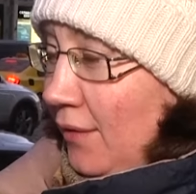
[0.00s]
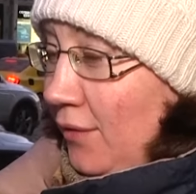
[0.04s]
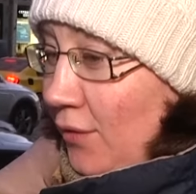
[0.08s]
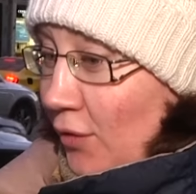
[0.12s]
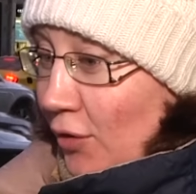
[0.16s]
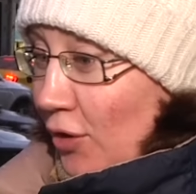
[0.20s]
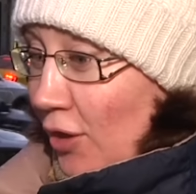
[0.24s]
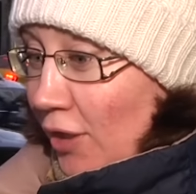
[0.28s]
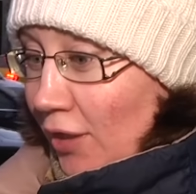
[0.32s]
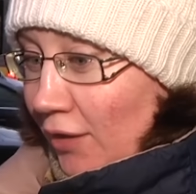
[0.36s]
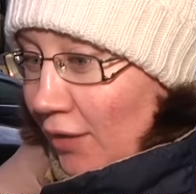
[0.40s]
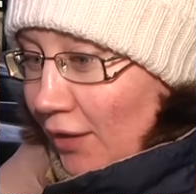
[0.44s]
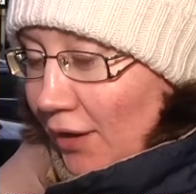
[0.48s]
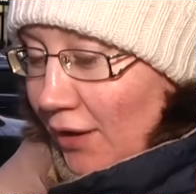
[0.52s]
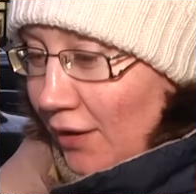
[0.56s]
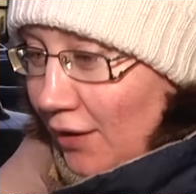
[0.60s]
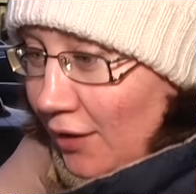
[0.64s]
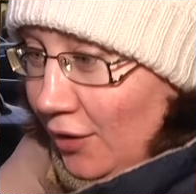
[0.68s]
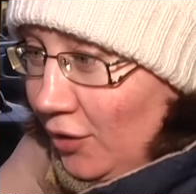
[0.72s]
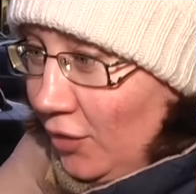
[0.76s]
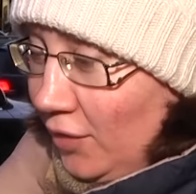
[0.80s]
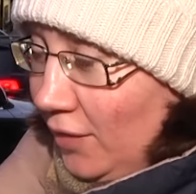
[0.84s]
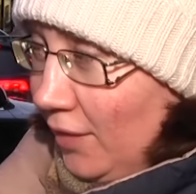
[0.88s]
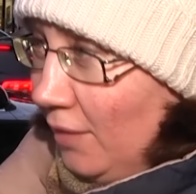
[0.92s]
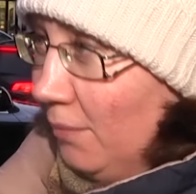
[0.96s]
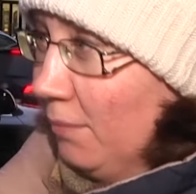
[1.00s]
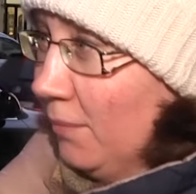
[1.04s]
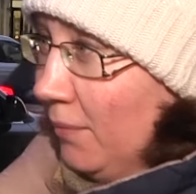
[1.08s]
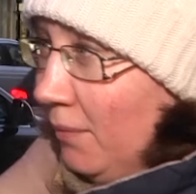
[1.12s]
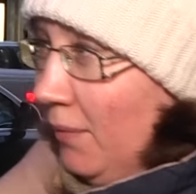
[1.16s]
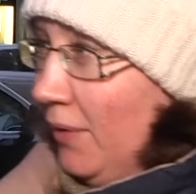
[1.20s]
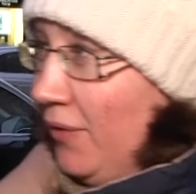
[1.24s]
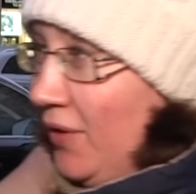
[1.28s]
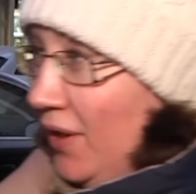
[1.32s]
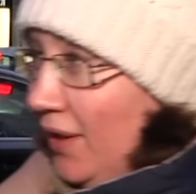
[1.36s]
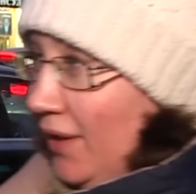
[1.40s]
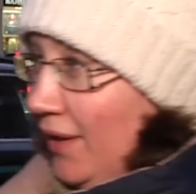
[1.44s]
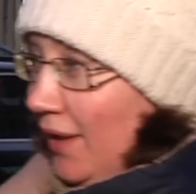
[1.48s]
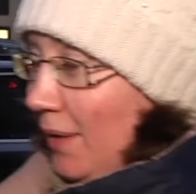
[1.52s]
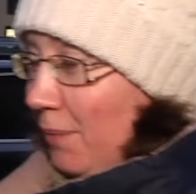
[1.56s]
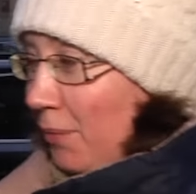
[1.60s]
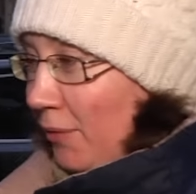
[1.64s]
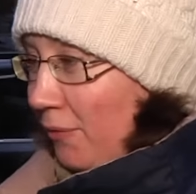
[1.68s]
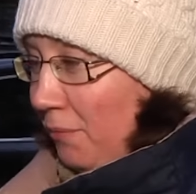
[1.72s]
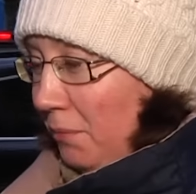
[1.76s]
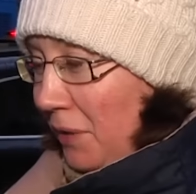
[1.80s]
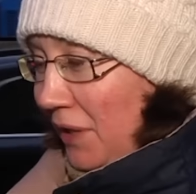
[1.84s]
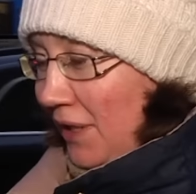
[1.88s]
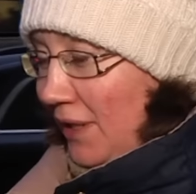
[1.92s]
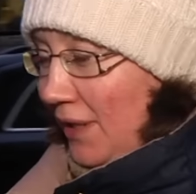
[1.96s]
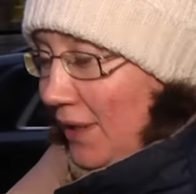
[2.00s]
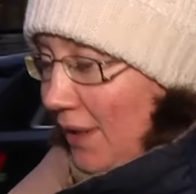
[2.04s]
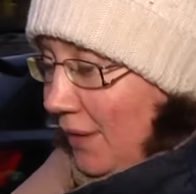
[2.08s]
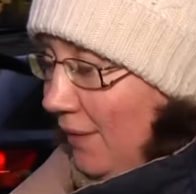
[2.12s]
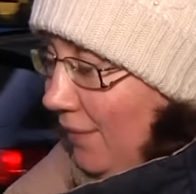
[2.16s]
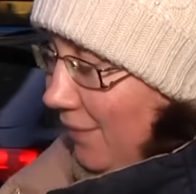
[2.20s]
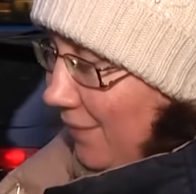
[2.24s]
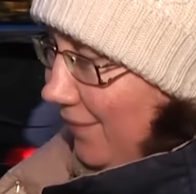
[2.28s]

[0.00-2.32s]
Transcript: Нет, конечно. Мы всегда бы вместе.